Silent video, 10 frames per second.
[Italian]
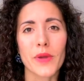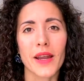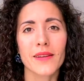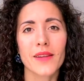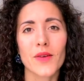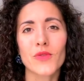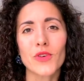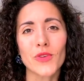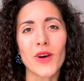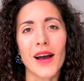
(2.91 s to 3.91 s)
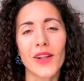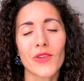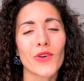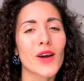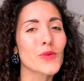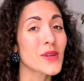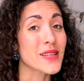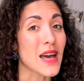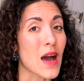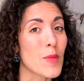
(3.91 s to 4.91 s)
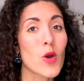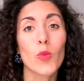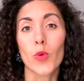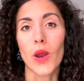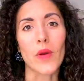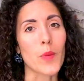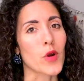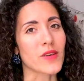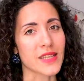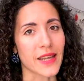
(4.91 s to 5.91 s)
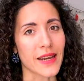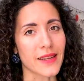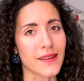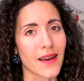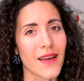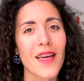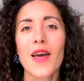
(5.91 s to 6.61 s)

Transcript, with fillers: prendere un voto alto ad un esame oppure a una prova scritta,